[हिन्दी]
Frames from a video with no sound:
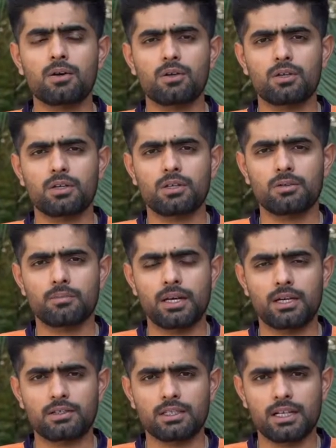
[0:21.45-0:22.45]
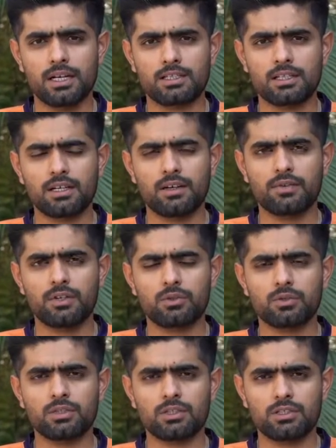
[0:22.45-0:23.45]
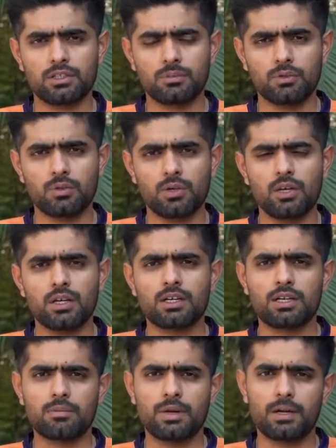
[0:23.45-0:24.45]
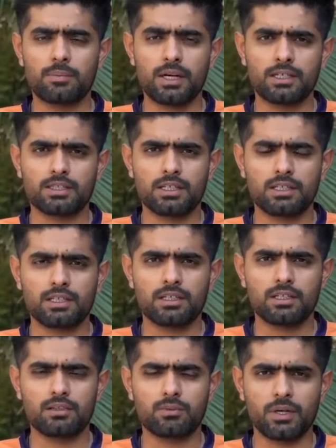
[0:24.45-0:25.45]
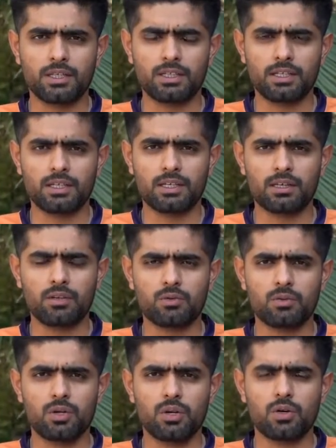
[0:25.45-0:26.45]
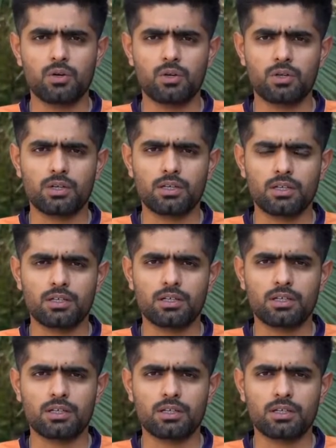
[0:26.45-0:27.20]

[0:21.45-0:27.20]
और मैं इस लिहाज से काफ़ी खुश नसीब हूँ कि मैं पाकिस्तान की नुमाइंदगी कर रहा हूँ और